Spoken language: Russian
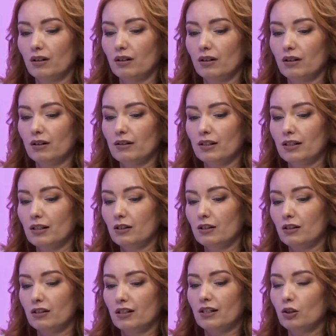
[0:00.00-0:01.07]
э,
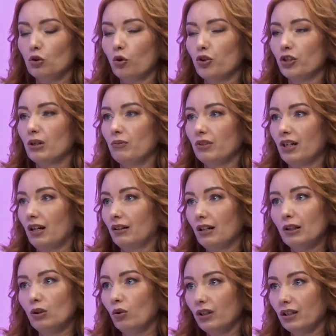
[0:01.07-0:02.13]
со строчками
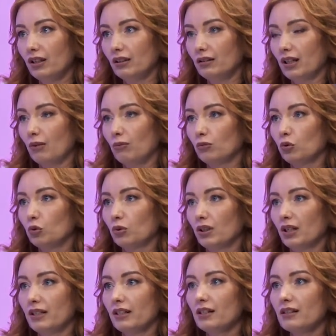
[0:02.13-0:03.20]
хронологии, там тут
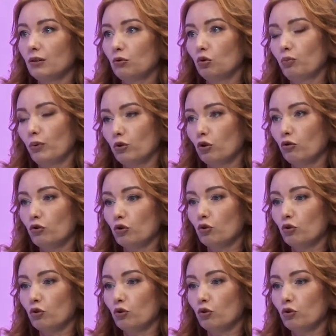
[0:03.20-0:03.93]
родился, тут пошел в